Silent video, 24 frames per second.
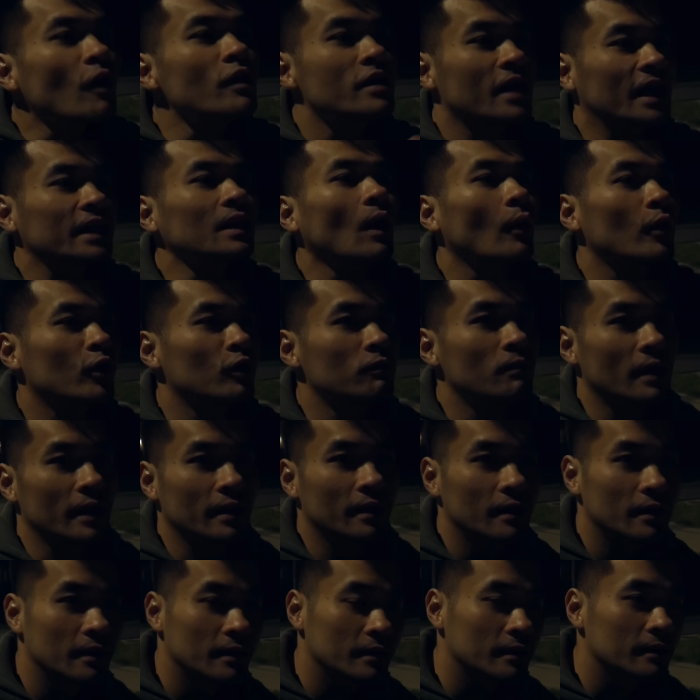được cái tôi của
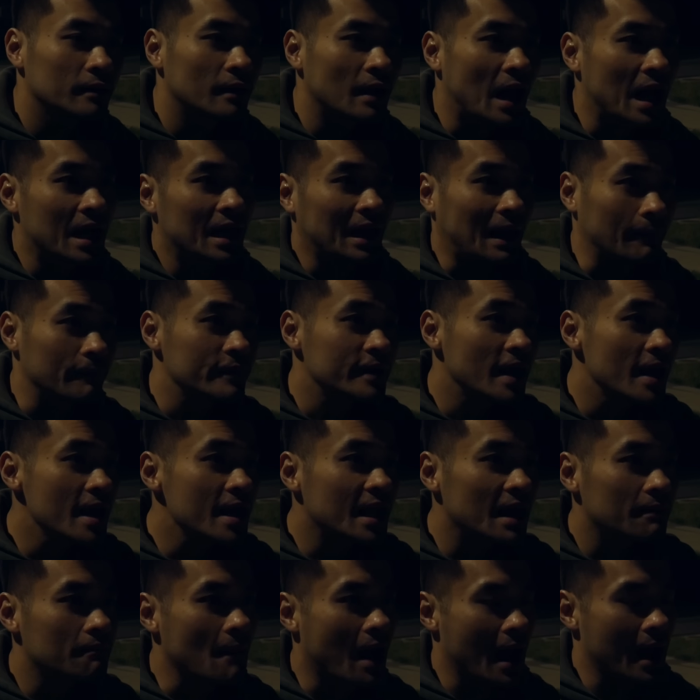mình. Hay là thậm chí
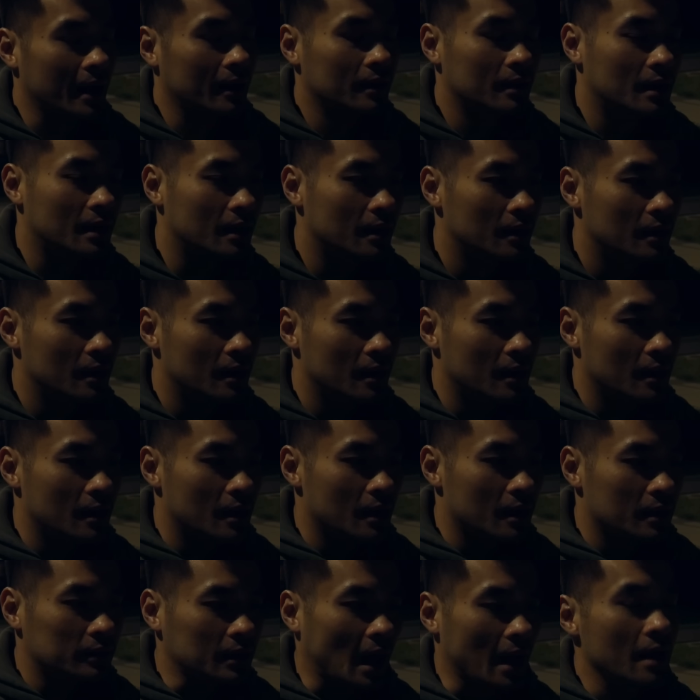các bạn
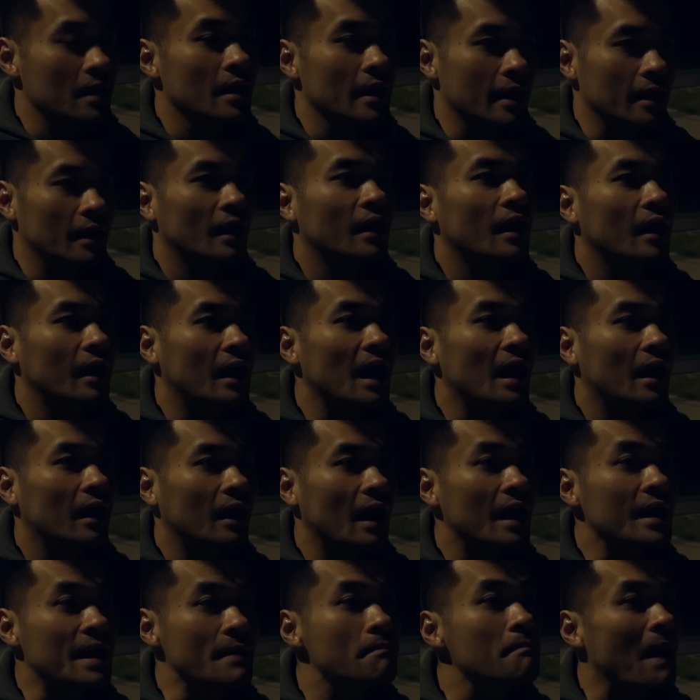thể hiện
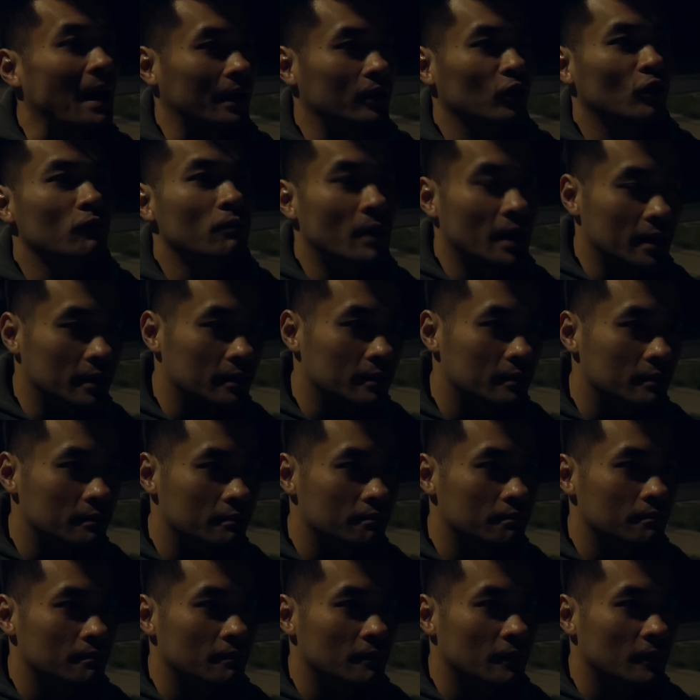cái điểm mạnh của mình
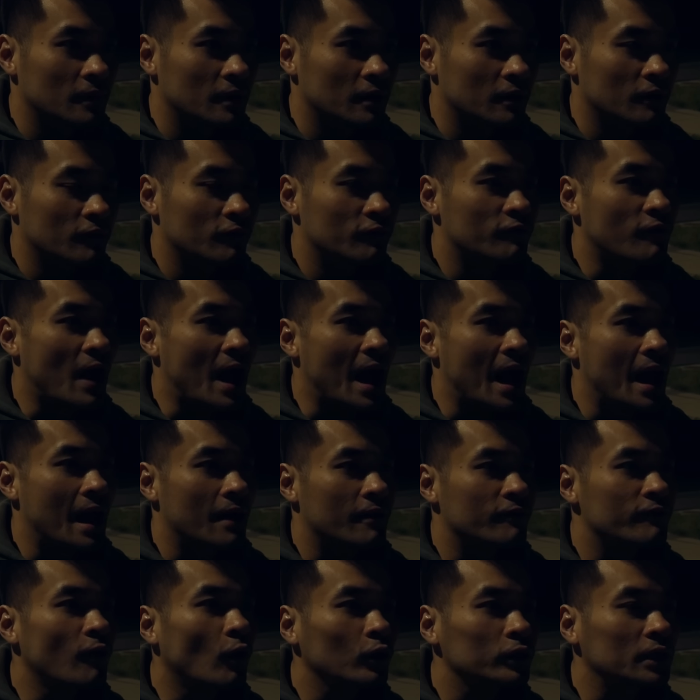và
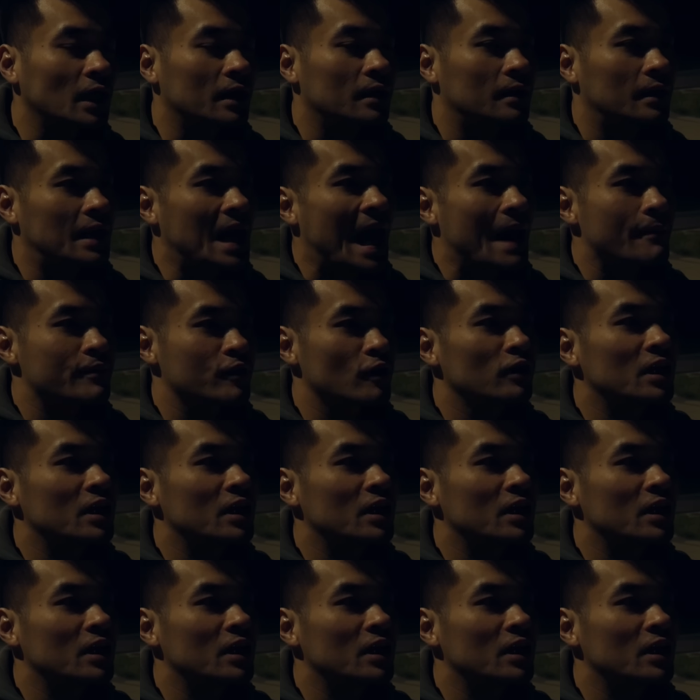vô tình làm cho